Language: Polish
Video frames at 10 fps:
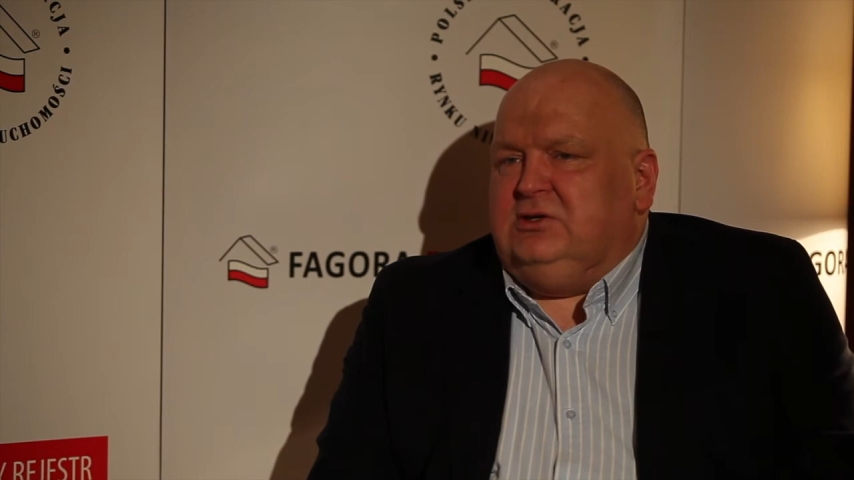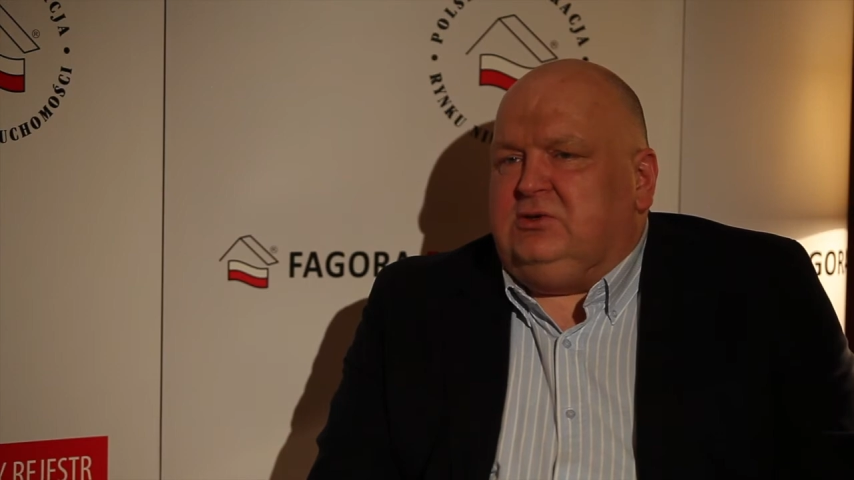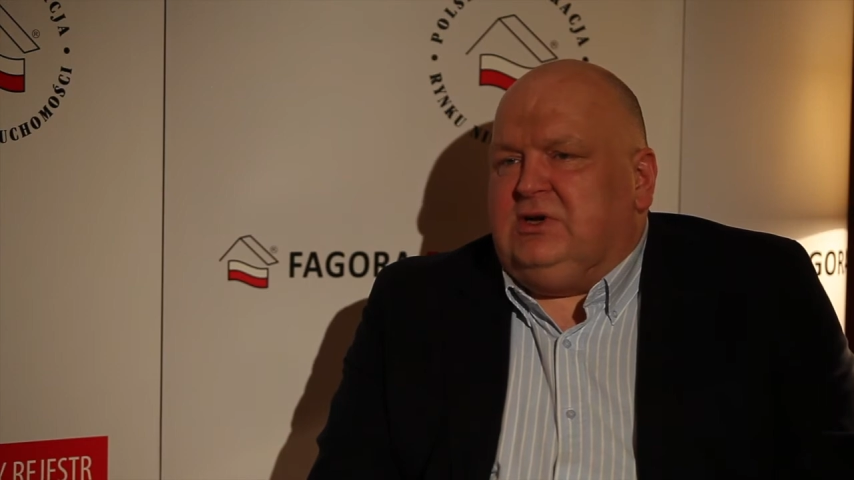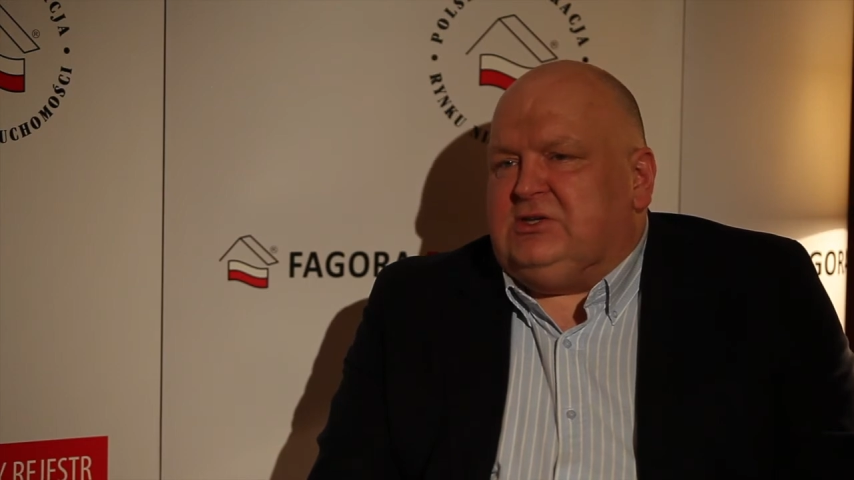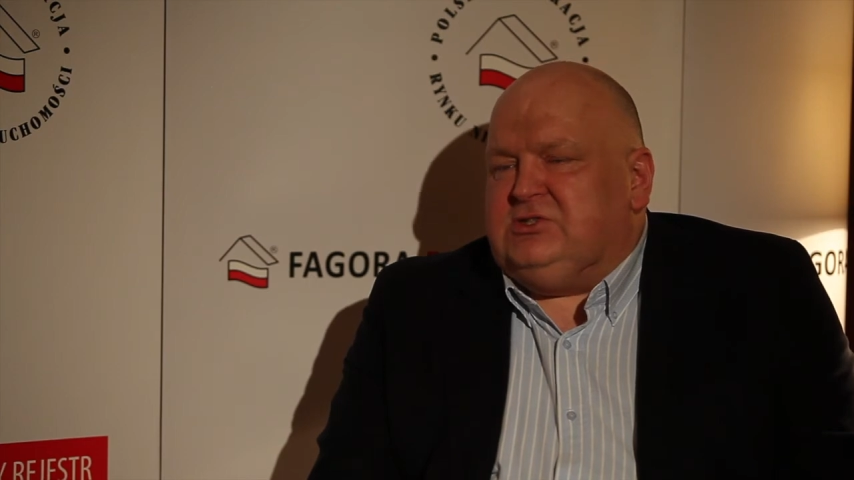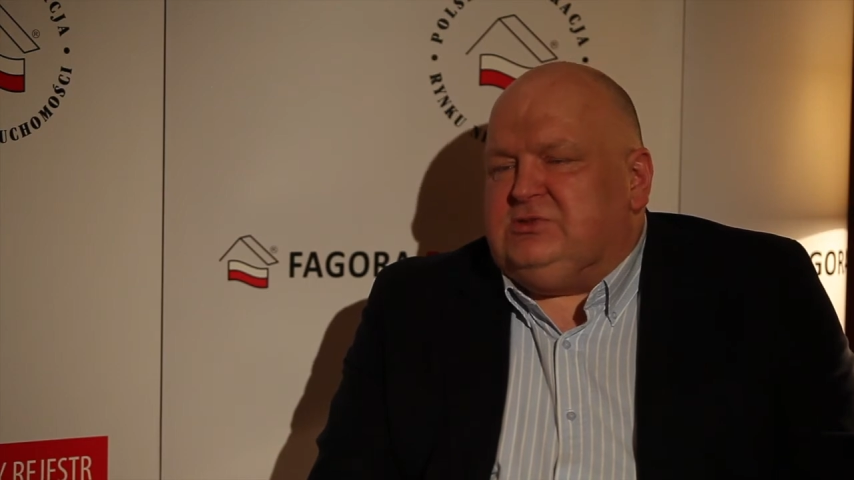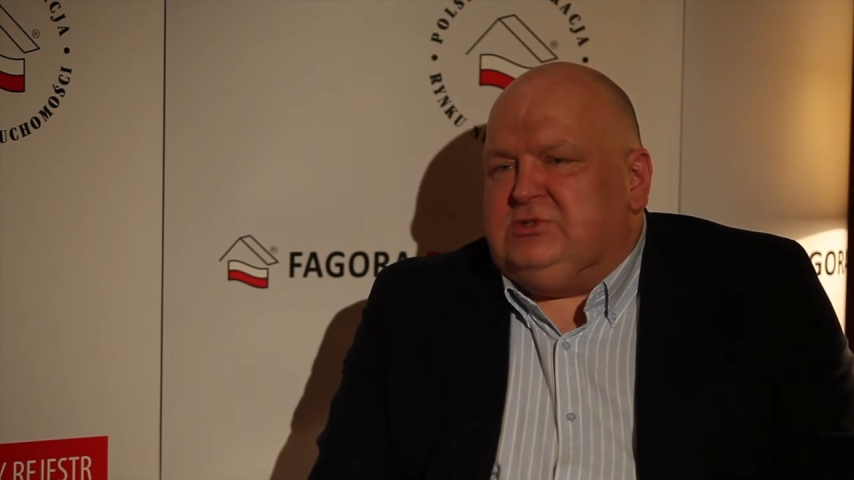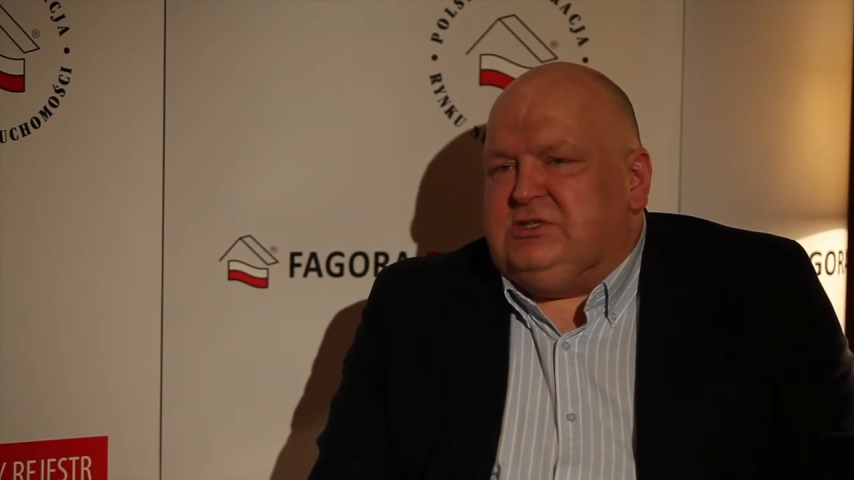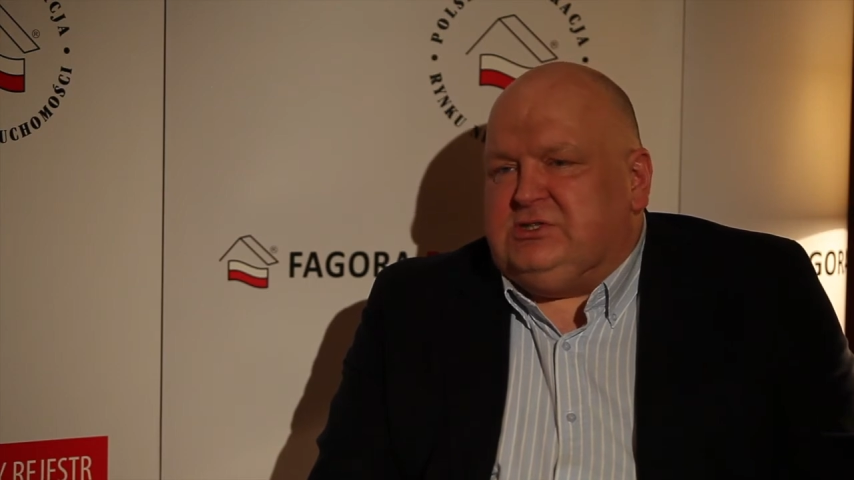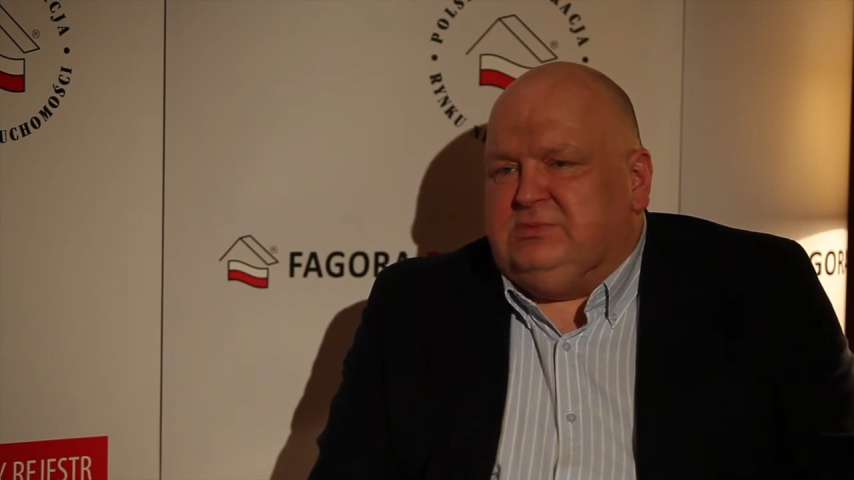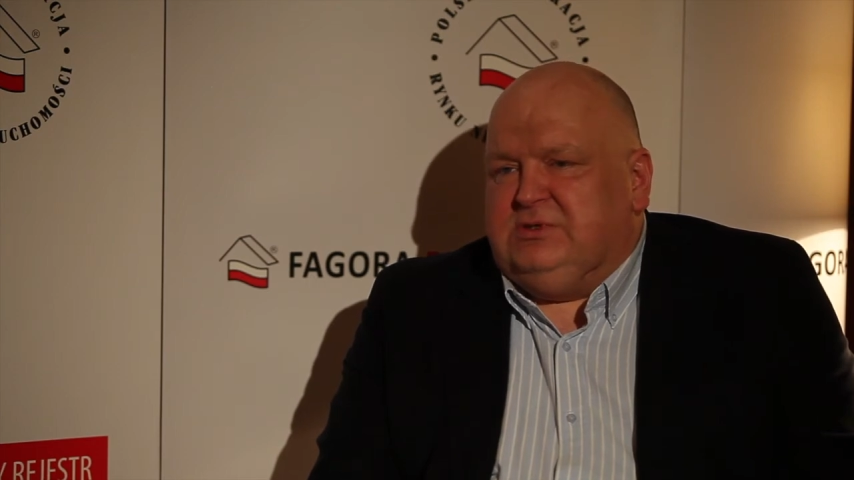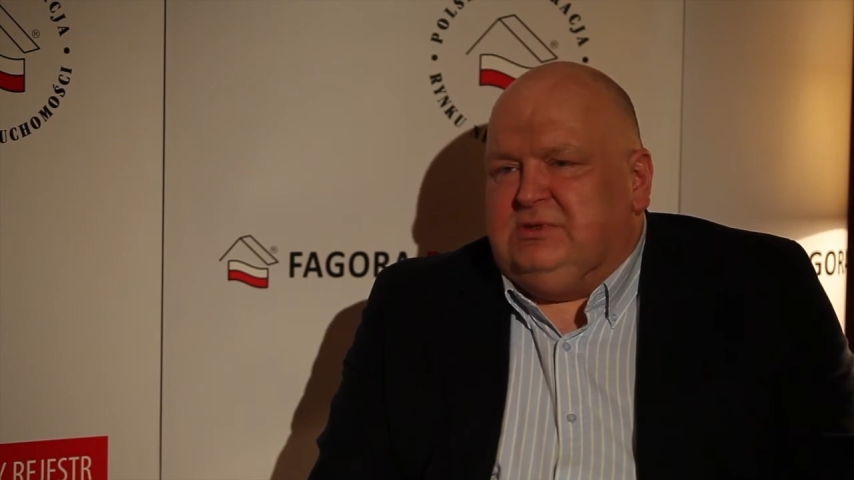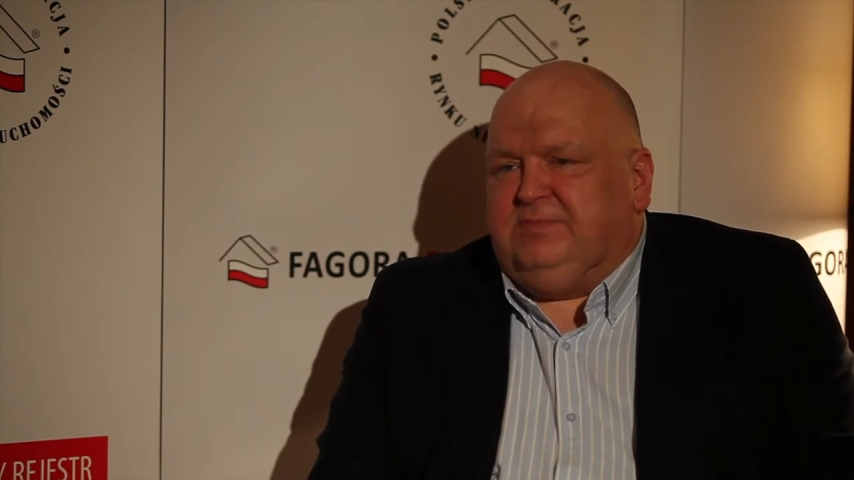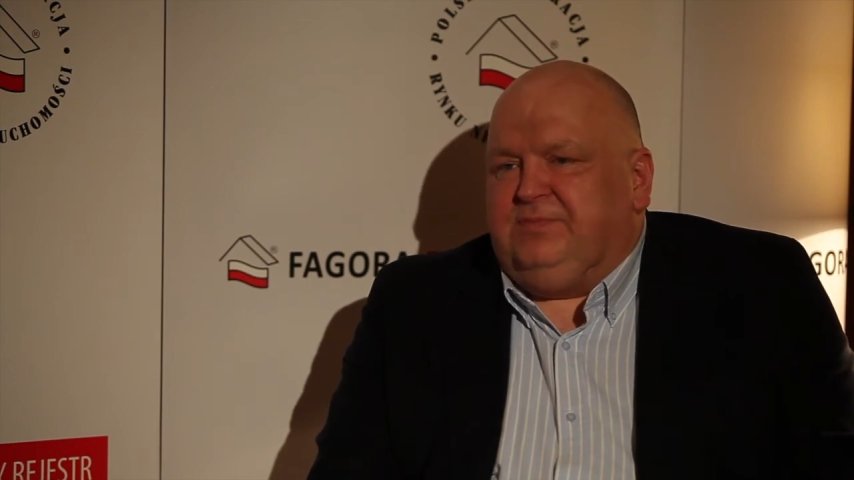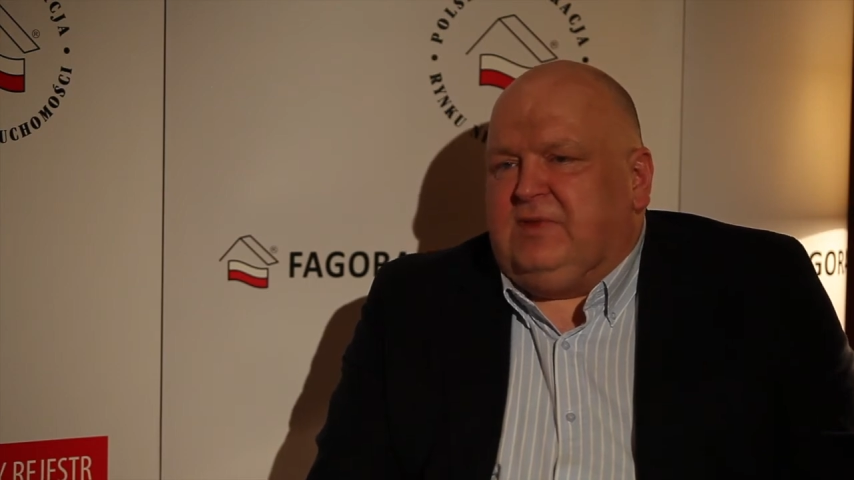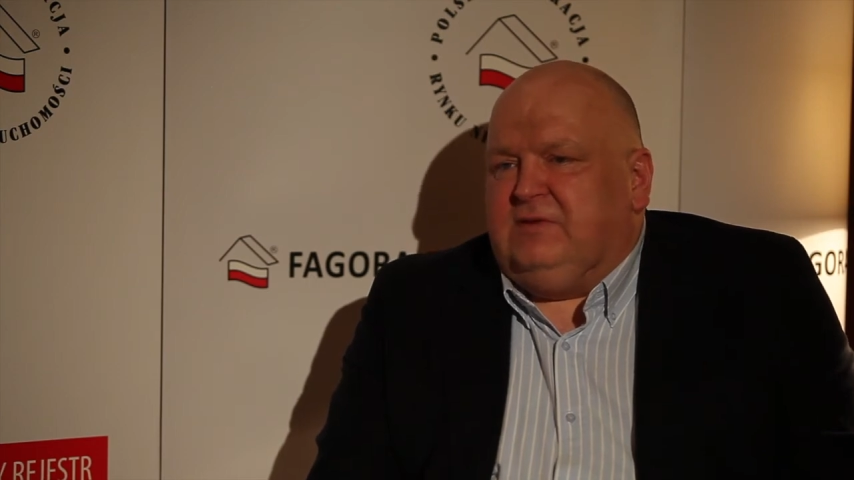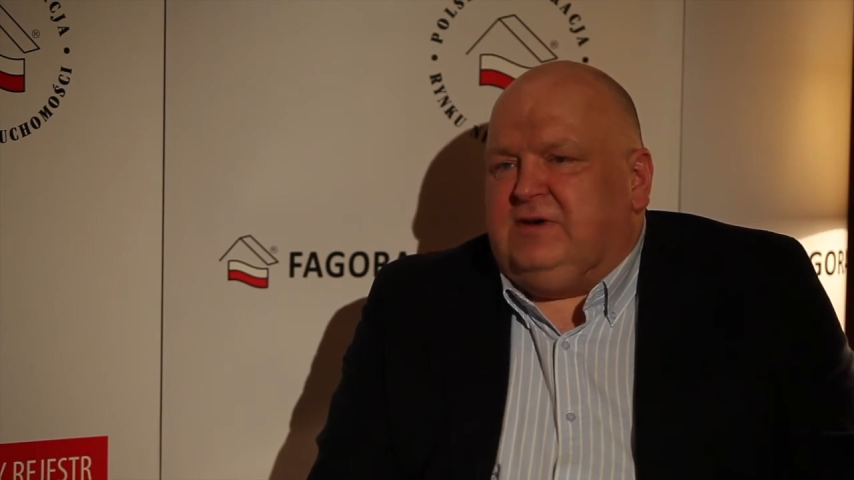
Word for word: No i druga rzecz, myślę, żeby mm,